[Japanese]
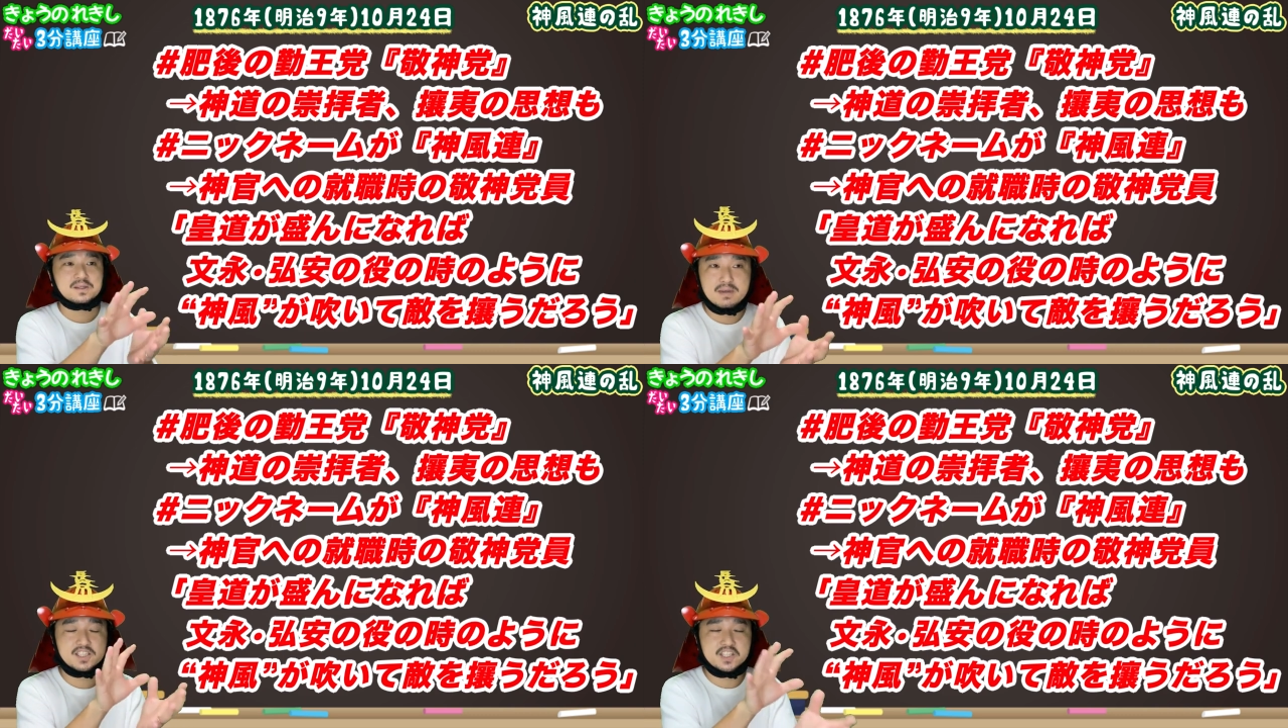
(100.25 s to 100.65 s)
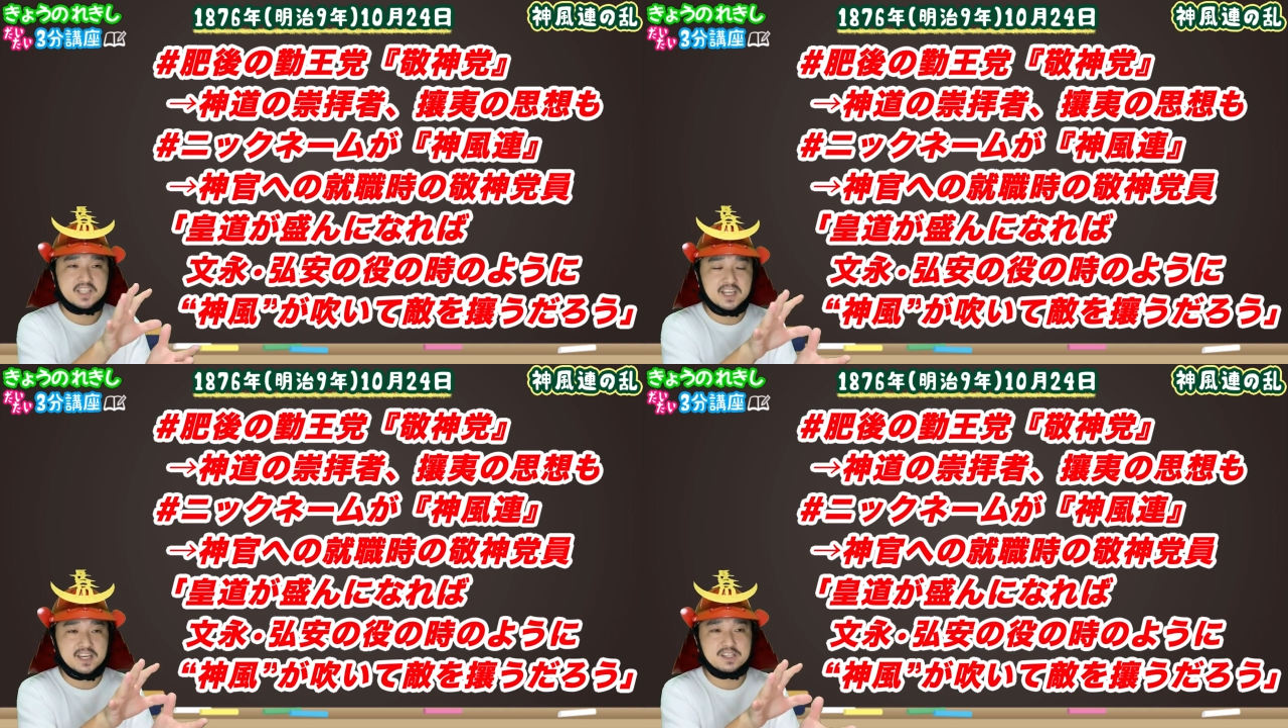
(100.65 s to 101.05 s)
明治時
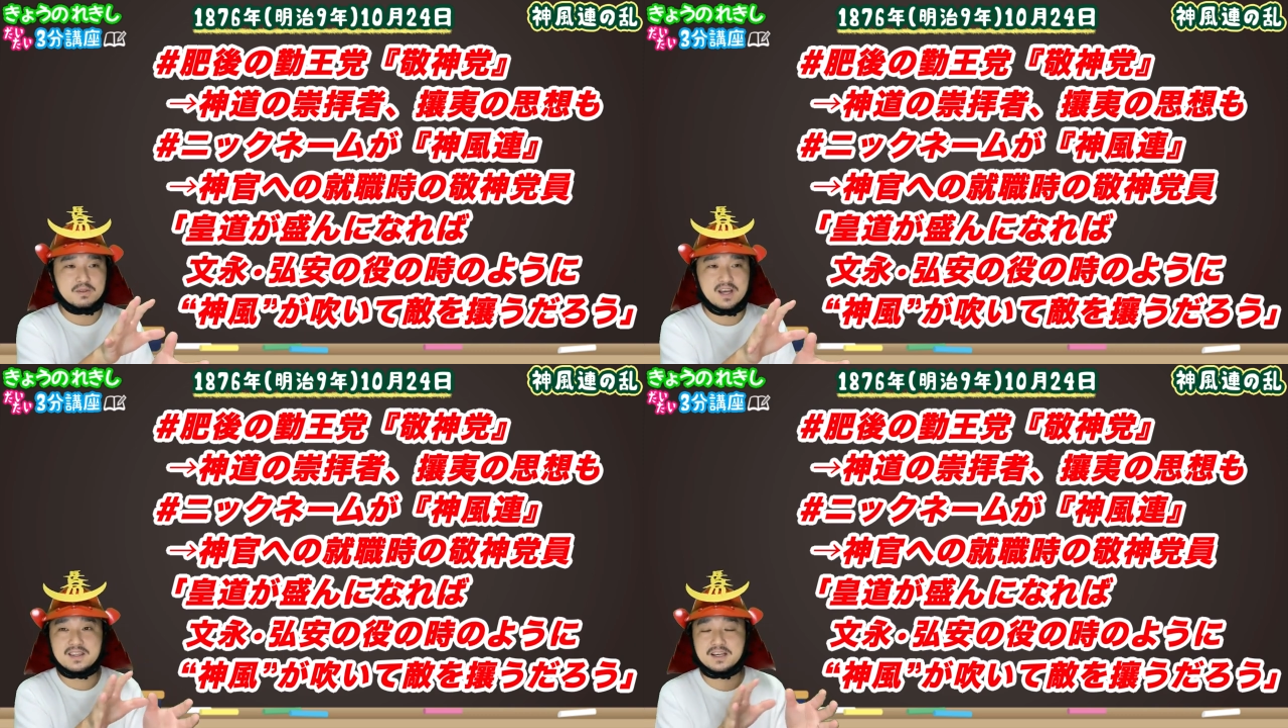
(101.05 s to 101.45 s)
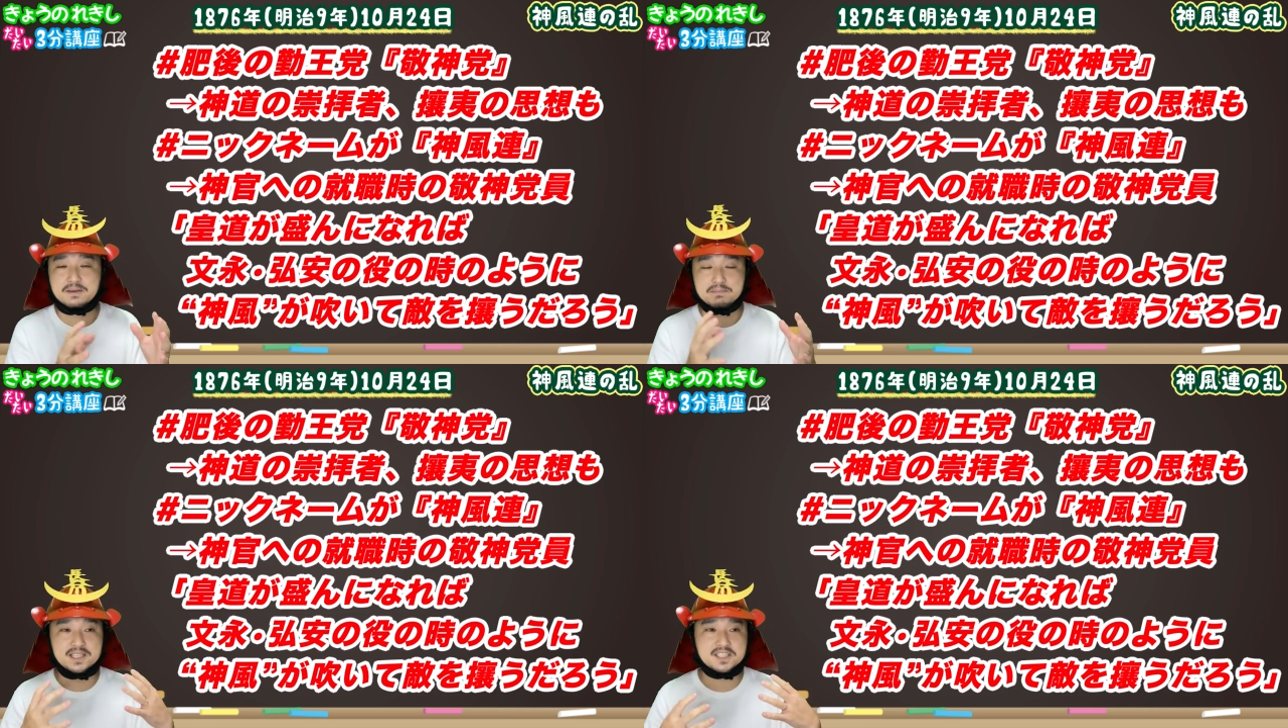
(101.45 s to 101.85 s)
代に入ってもなかなか
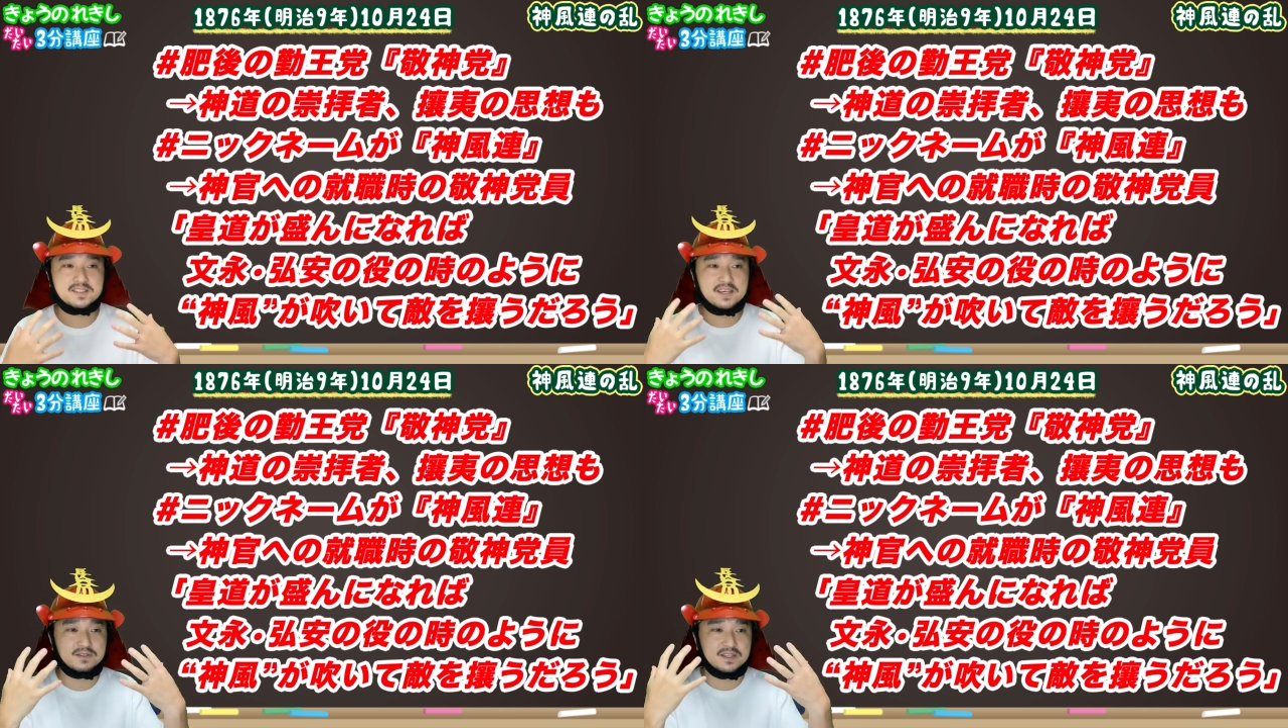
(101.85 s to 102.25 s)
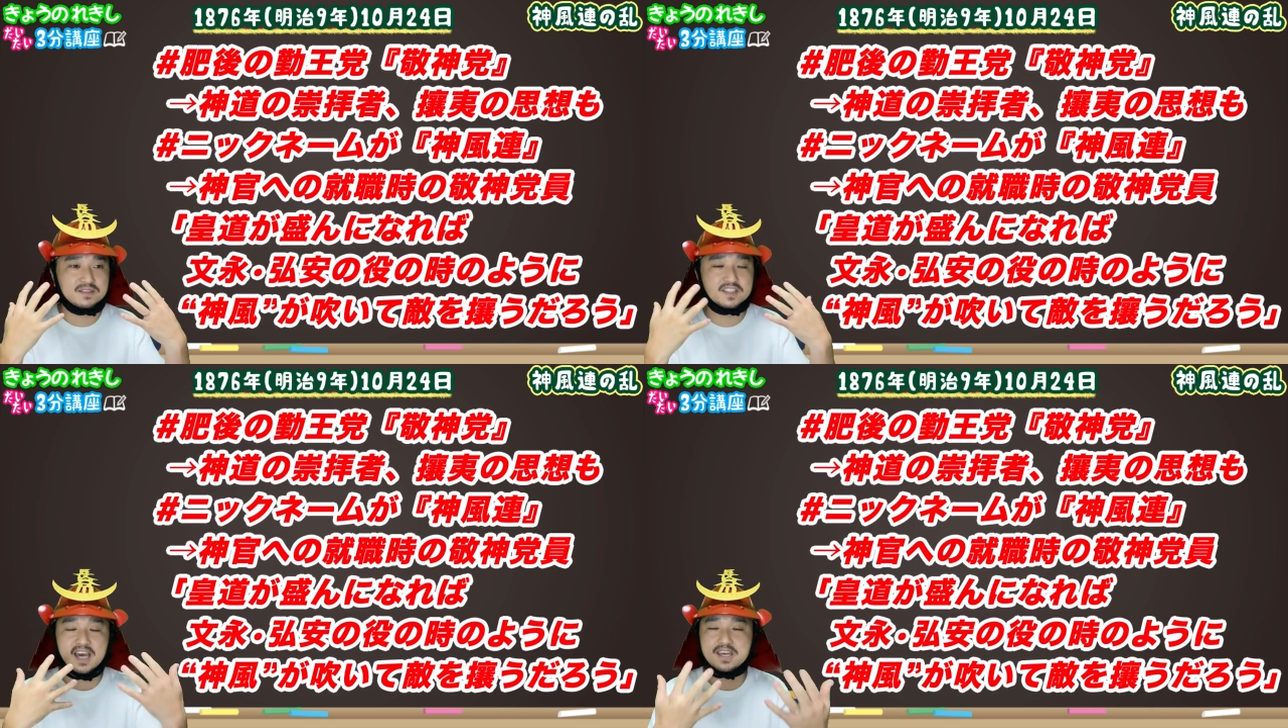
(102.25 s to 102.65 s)
明治政府に
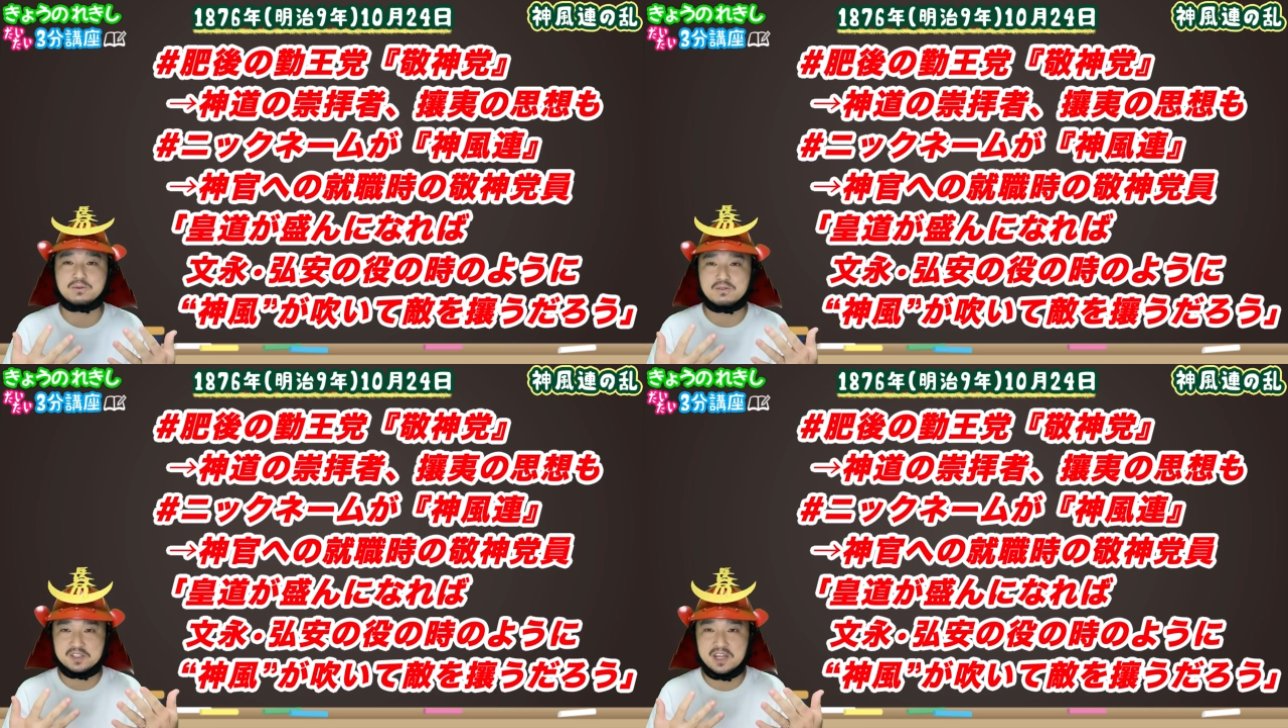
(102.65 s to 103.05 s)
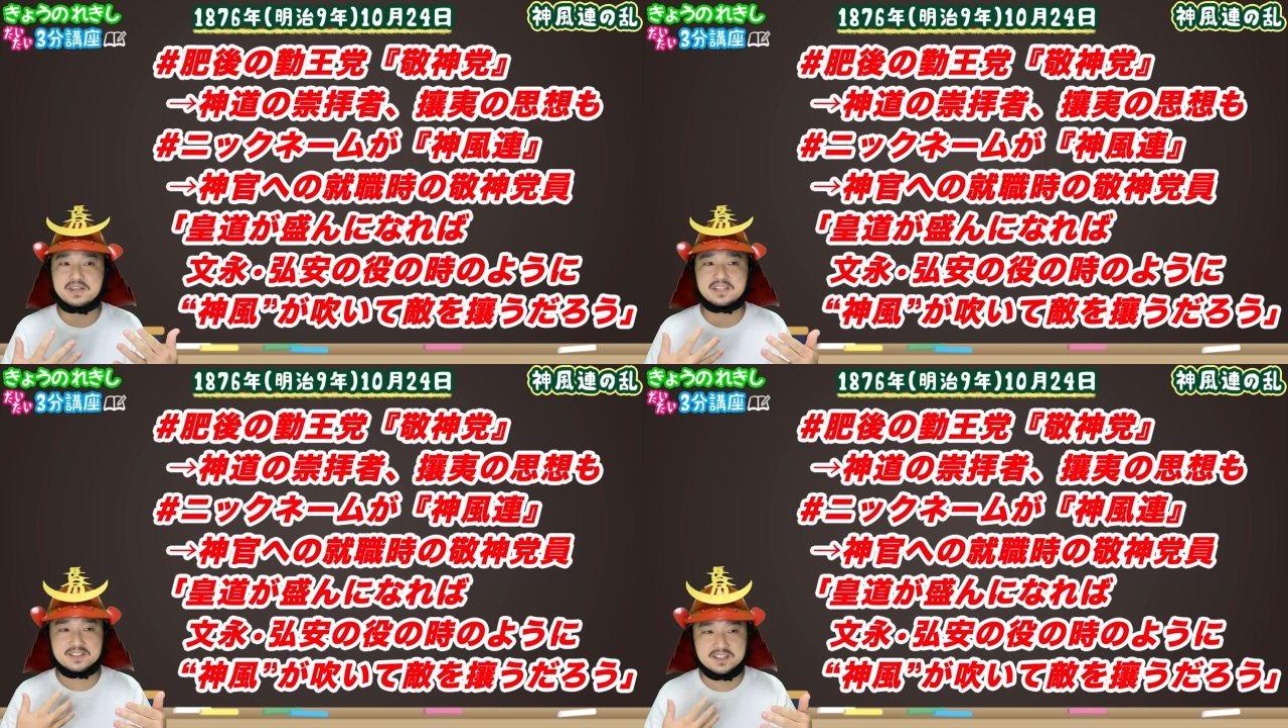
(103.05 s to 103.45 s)
使えようとしないわ
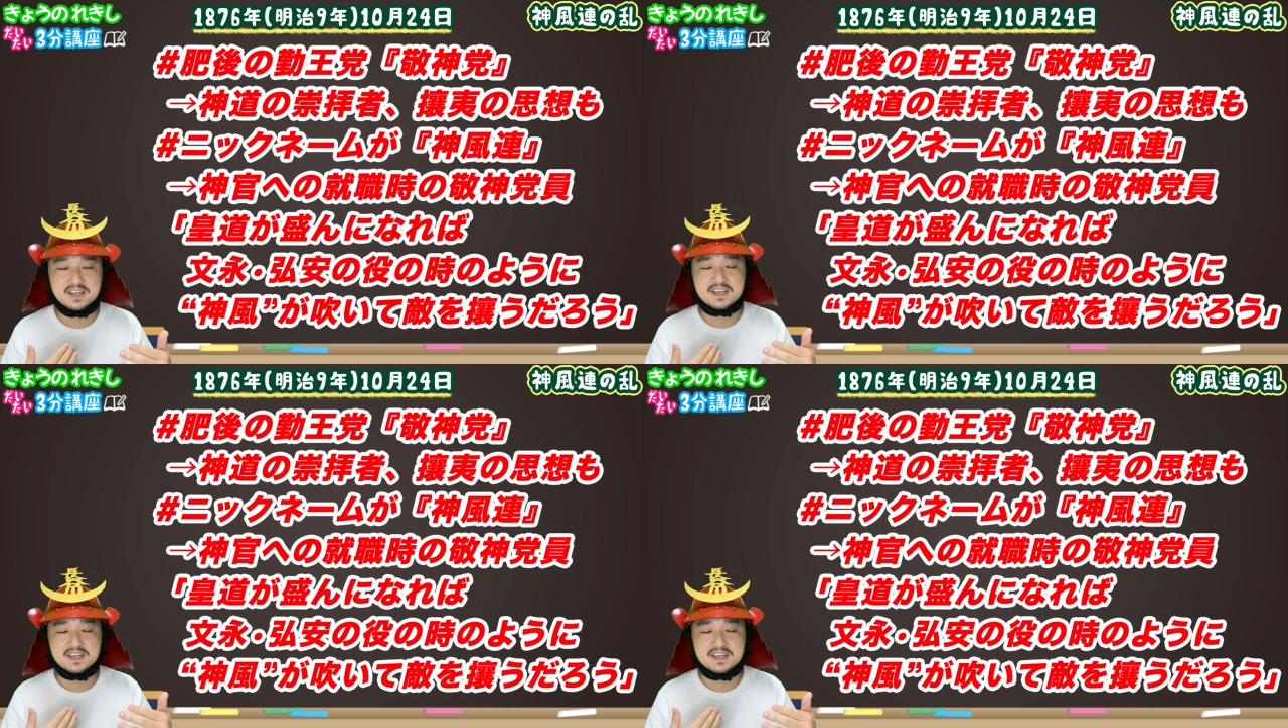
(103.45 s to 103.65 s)
けですね。